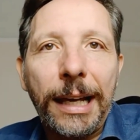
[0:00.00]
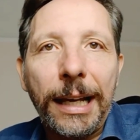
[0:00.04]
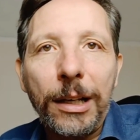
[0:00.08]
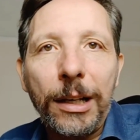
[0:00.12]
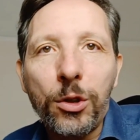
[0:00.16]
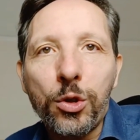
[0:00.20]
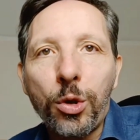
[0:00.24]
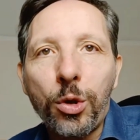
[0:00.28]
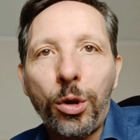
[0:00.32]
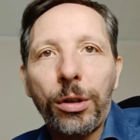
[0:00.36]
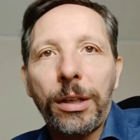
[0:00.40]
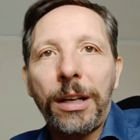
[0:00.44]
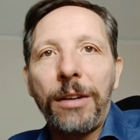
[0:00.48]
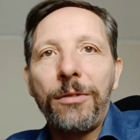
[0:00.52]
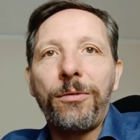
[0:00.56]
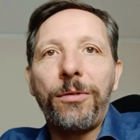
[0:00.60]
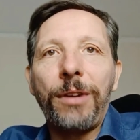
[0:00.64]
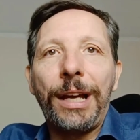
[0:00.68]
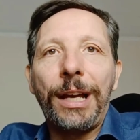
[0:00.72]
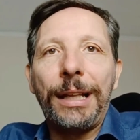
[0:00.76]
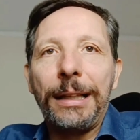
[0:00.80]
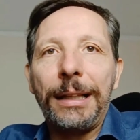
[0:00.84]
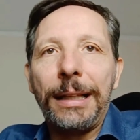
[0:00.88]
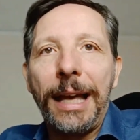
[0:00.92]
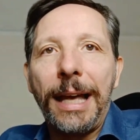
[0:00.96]
che ne so, che
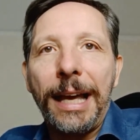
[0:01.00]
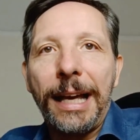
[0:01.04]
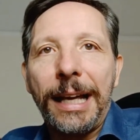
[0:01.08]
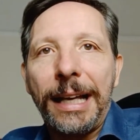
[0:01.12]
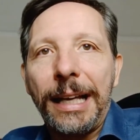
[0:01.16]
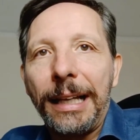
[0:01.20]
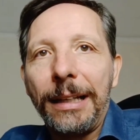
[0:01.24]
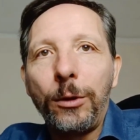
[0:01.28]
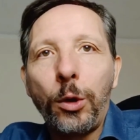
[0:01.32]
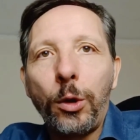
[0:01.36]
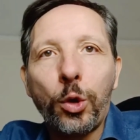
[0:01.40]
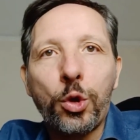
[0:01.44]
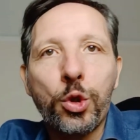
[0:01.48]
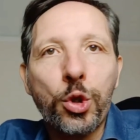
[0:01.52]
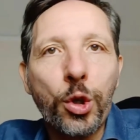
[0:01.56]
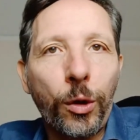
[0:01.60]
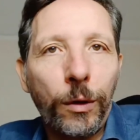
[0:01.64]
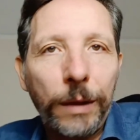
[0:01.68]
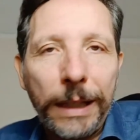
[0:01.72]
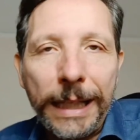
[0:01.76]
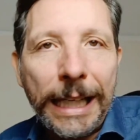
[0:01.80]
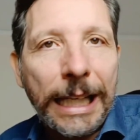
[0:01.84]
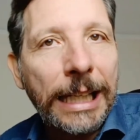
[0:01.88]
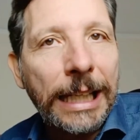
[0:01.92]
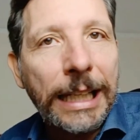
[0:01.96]
vende
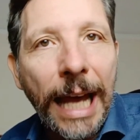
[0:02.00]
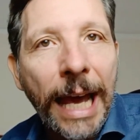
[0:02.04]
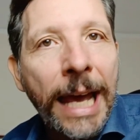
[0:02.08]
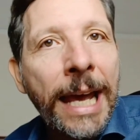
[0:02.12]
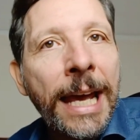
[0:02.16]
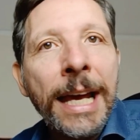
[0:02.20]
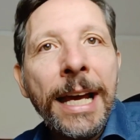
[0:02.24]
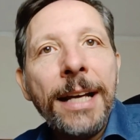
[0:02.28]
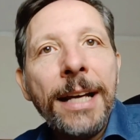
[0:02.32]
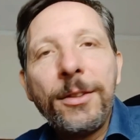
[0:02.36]
noccioline,